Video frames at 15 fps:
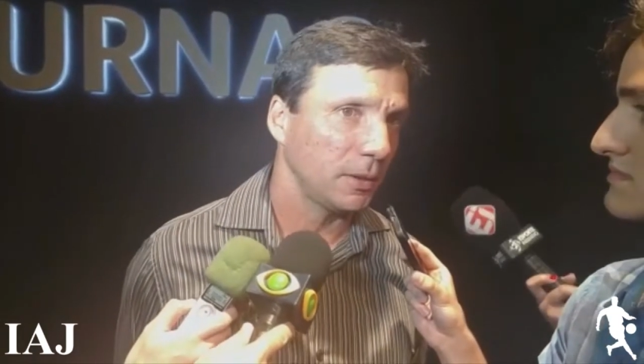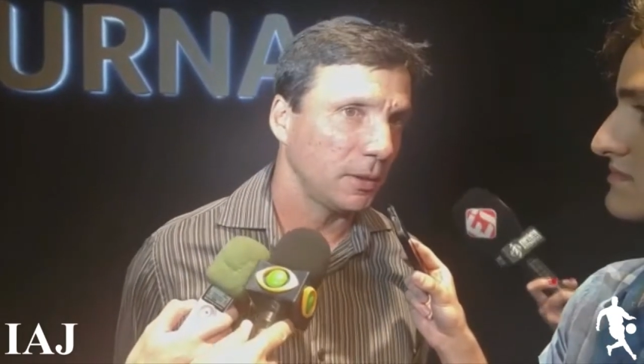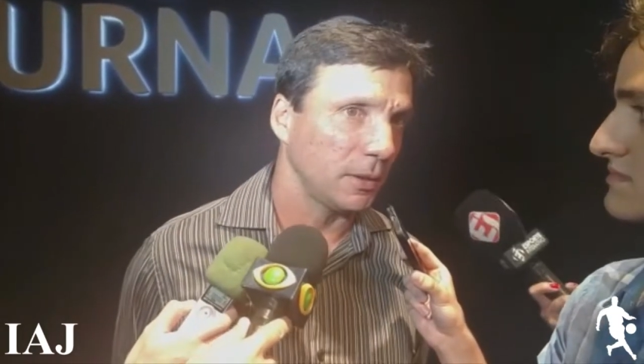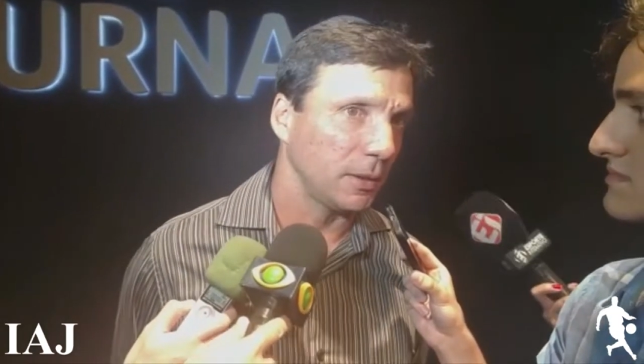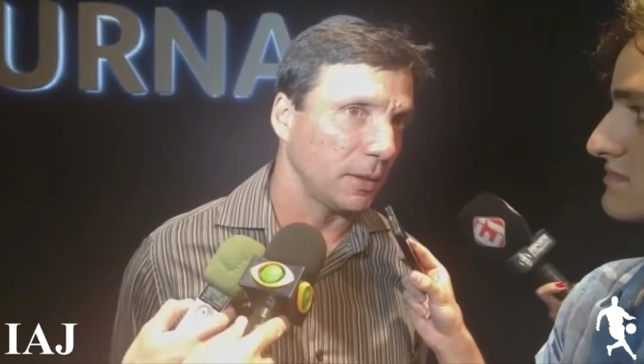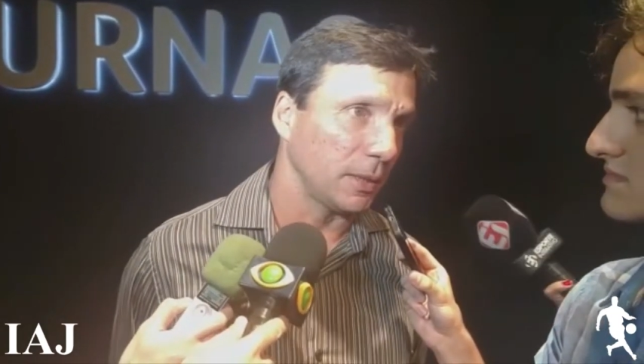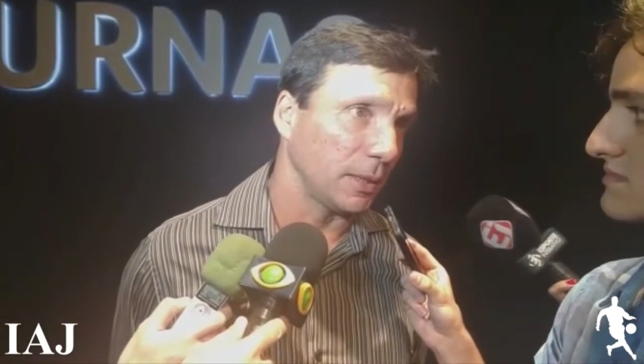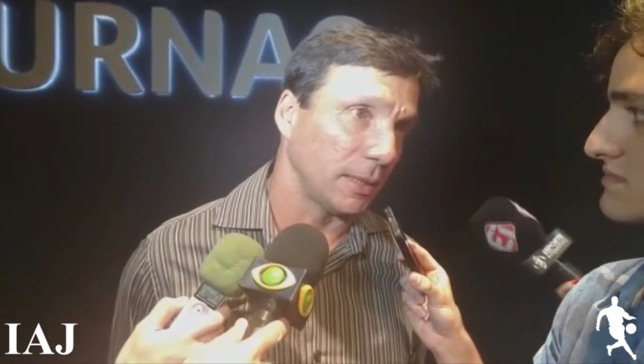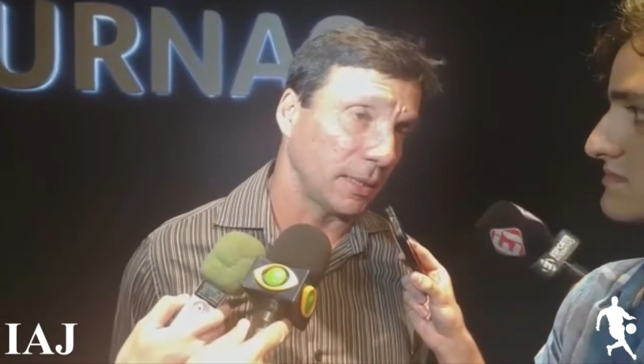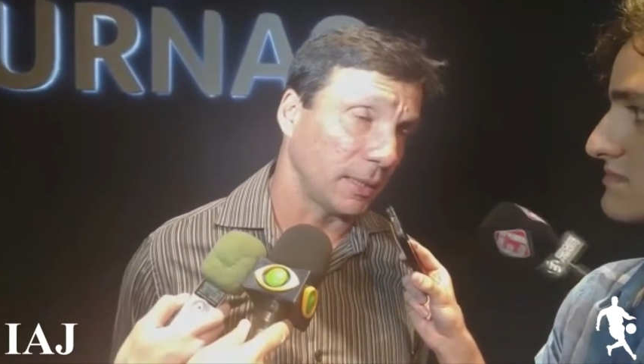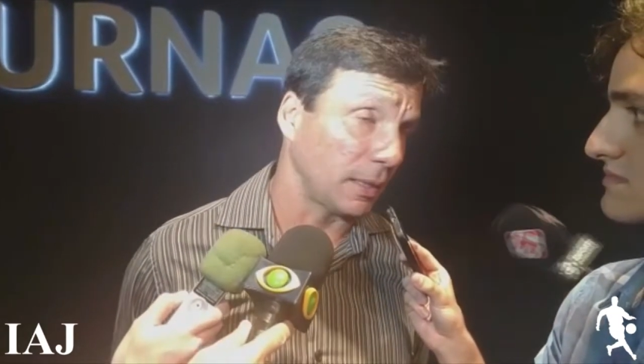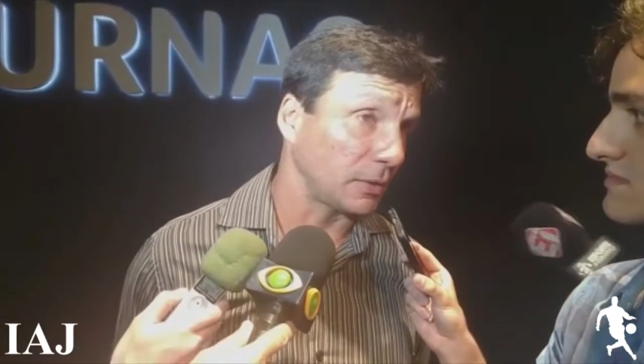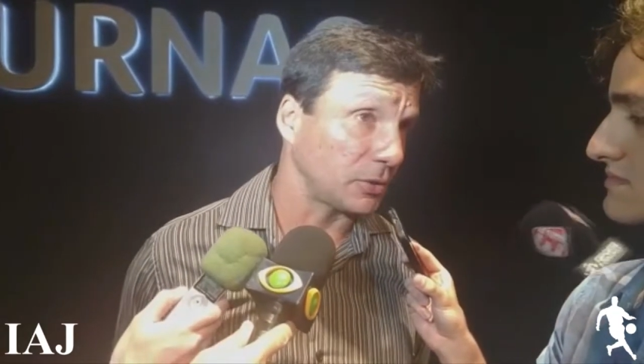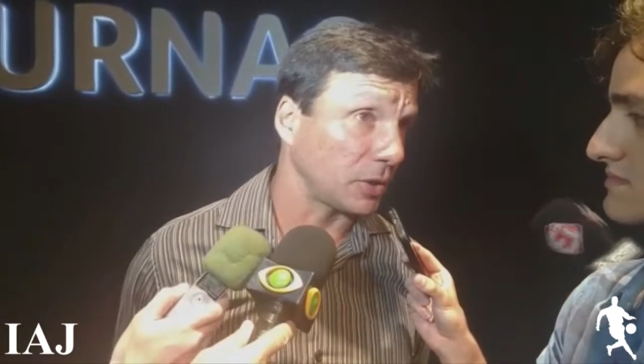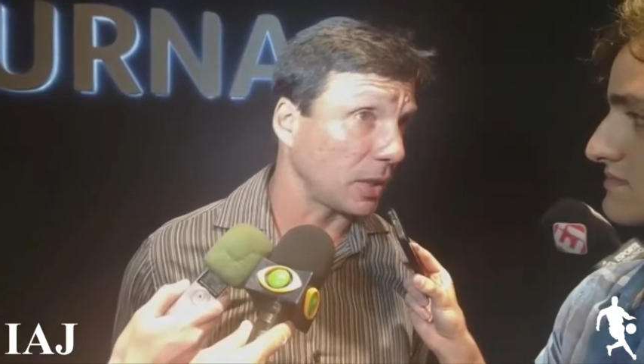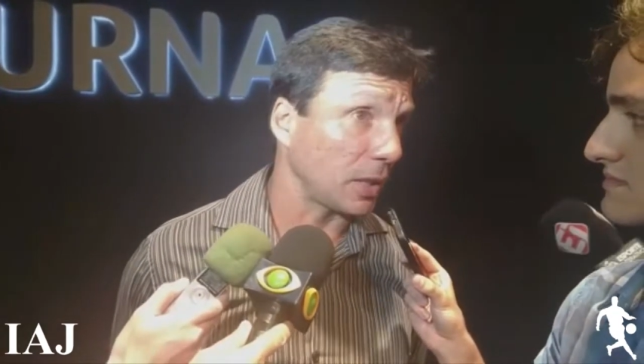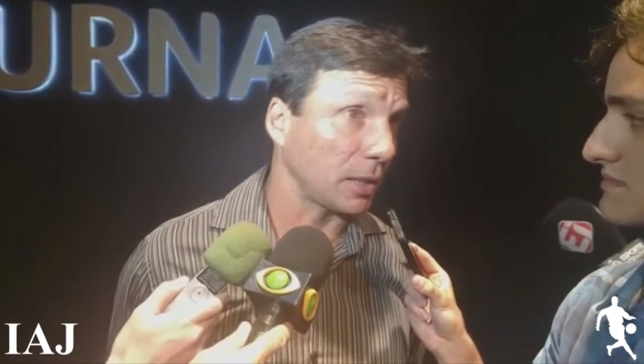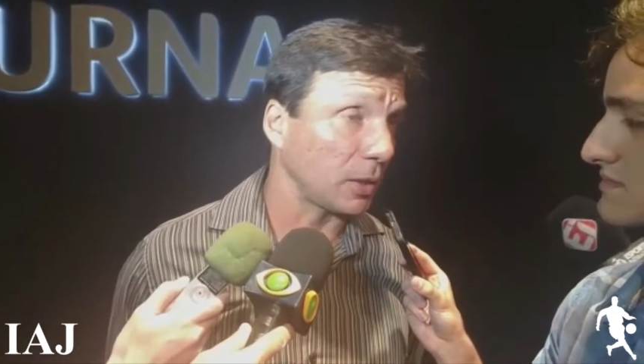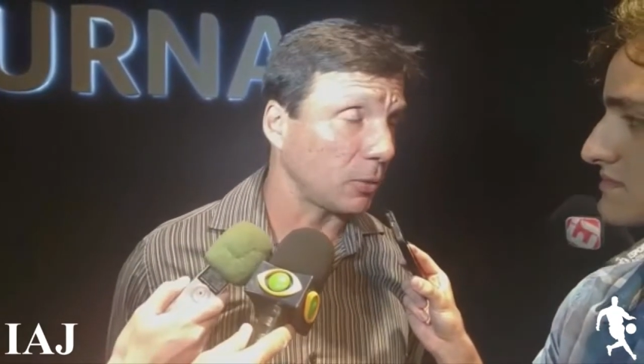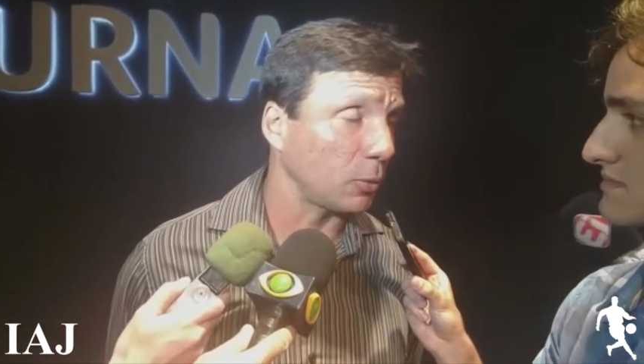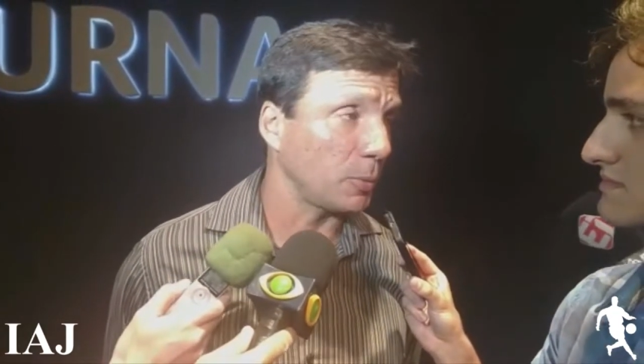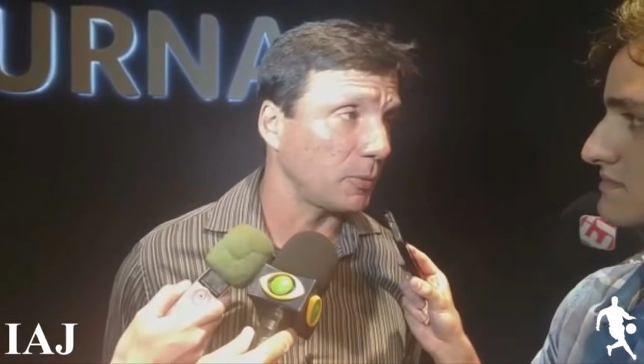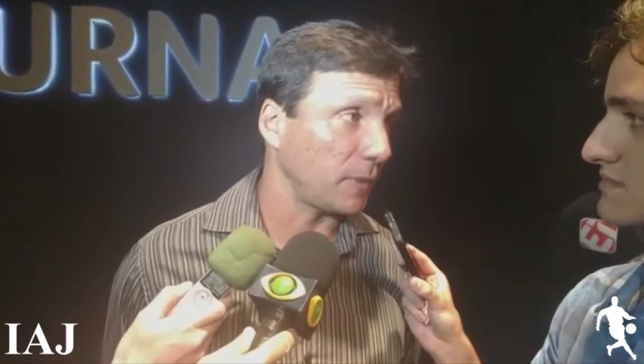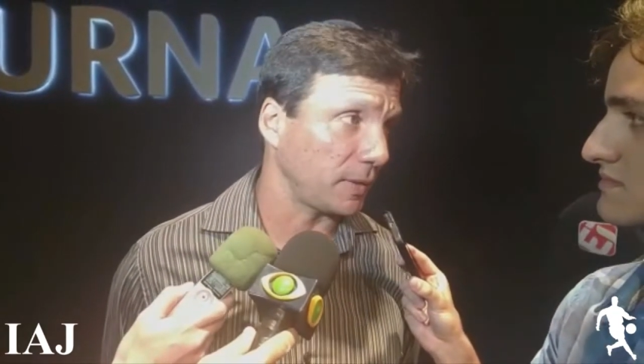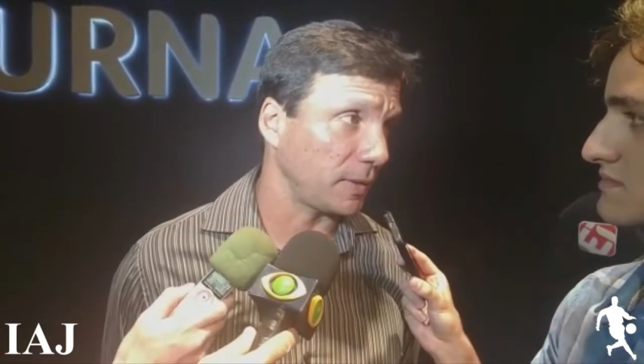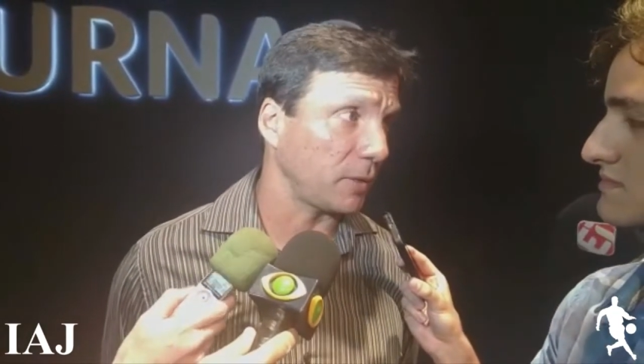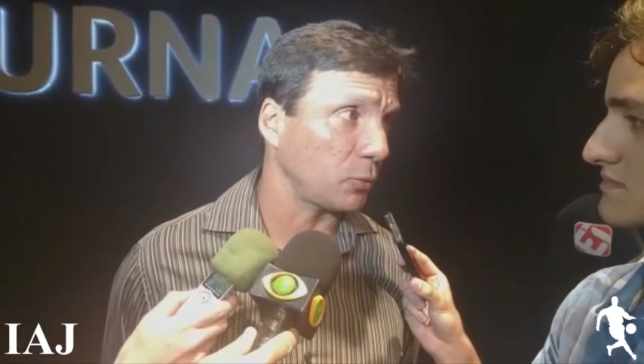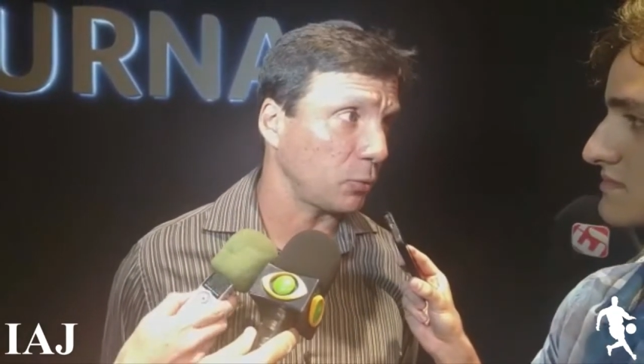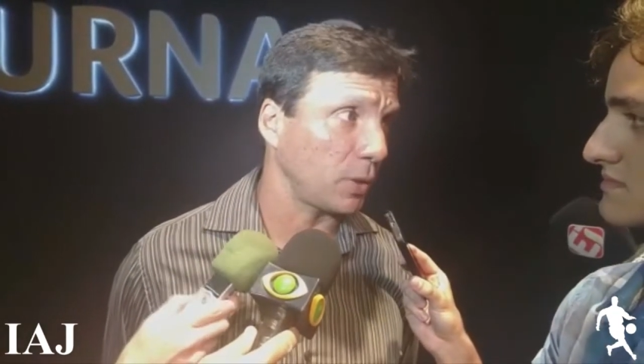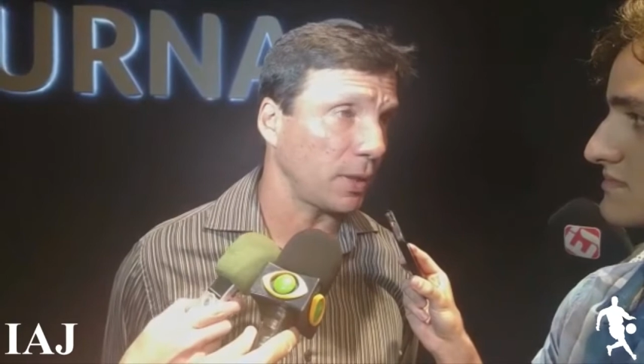É, acho que cada clube vai ter a sua